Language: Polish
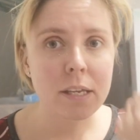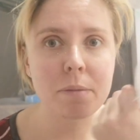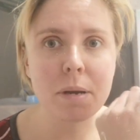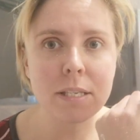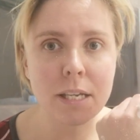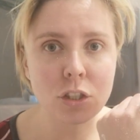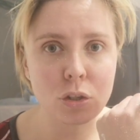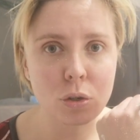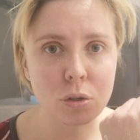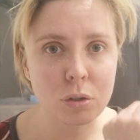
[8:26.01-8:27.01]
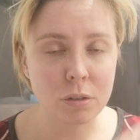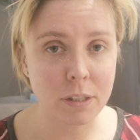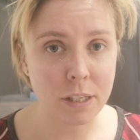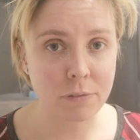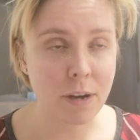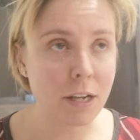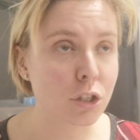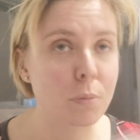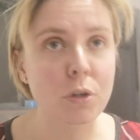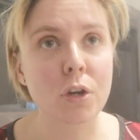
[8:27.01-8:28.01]
i maseczki ochronne na twarz,
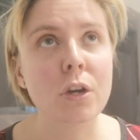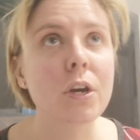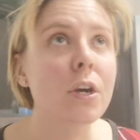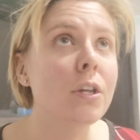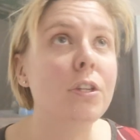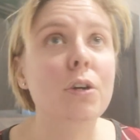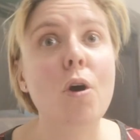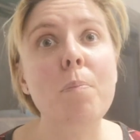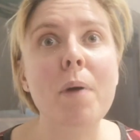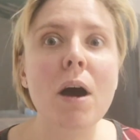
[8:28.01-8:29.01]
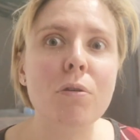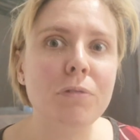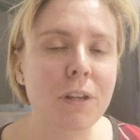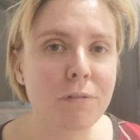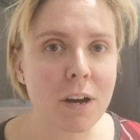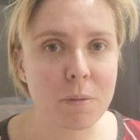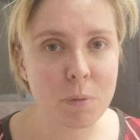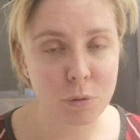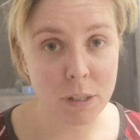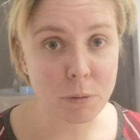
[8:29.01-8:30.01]
żeby nie, tych oparów, tej
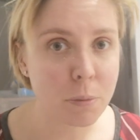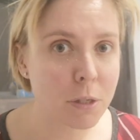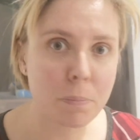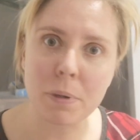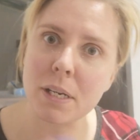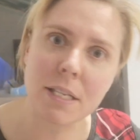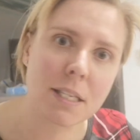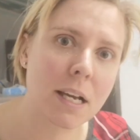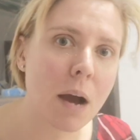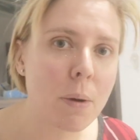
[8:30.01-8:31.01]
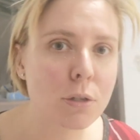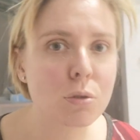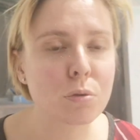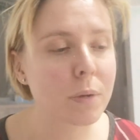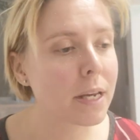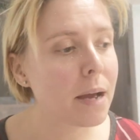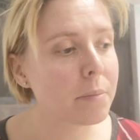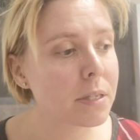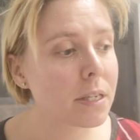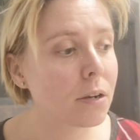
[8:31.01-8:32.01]
farby, która tam się będzie bryzgała
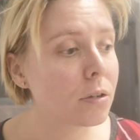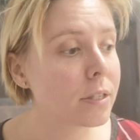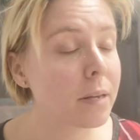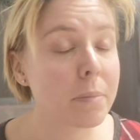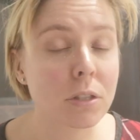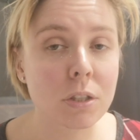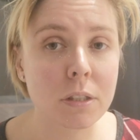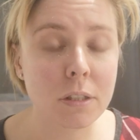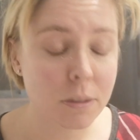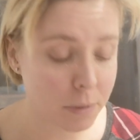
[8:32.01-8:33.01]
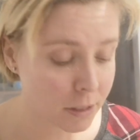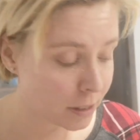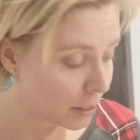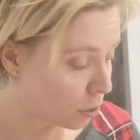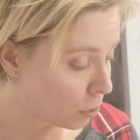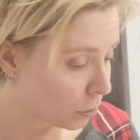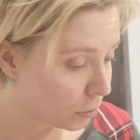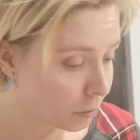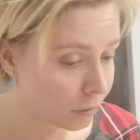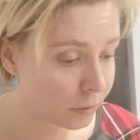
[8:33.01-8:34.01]
strumieniami z, tego, z tej maszyny, żeby się
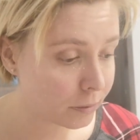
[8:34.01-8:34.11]
tego,